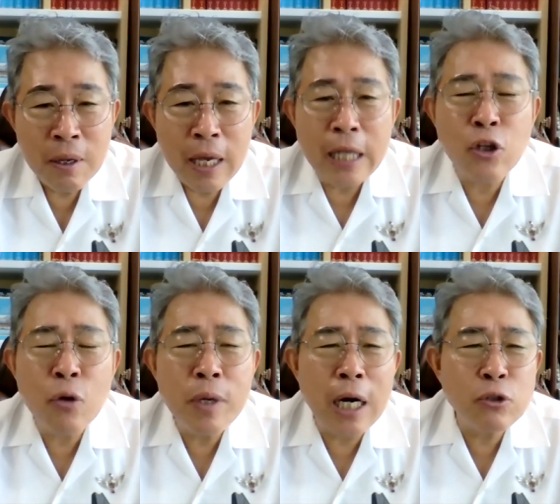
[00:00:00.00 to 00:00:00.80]

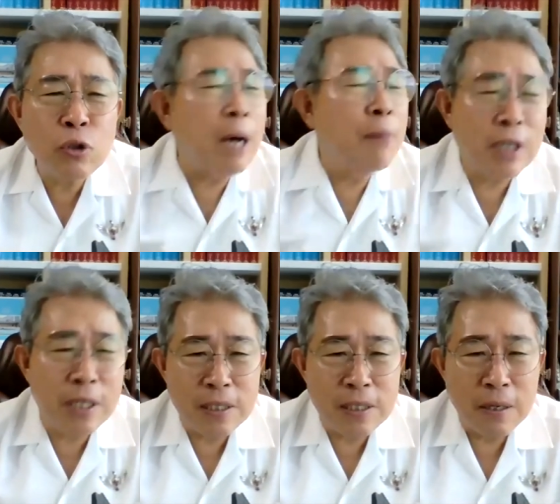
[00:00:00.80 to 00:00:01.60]
애터미 와가지고 다 부자
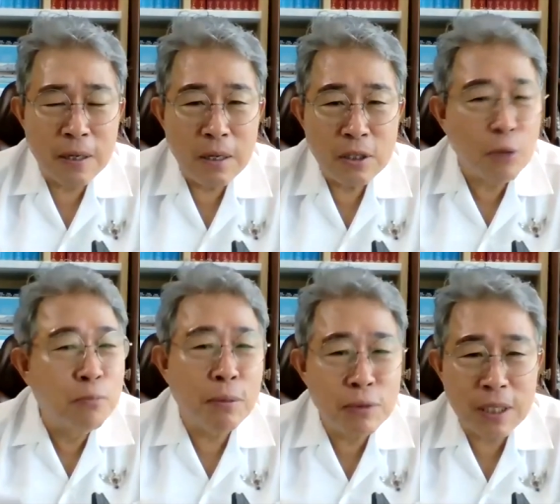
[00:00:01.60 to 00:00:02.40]
됐어요. 전부
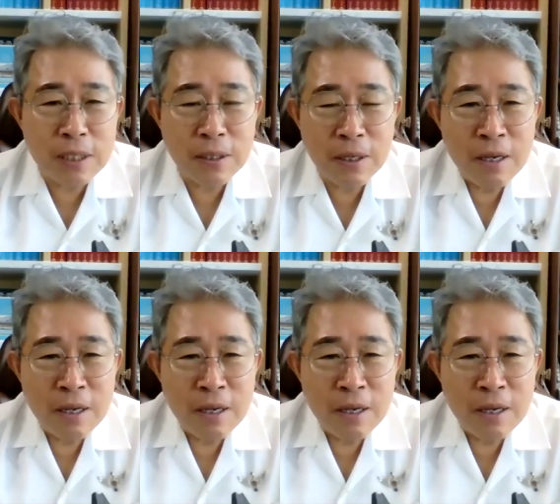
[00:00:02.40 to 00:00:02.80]
다 부자 됐어.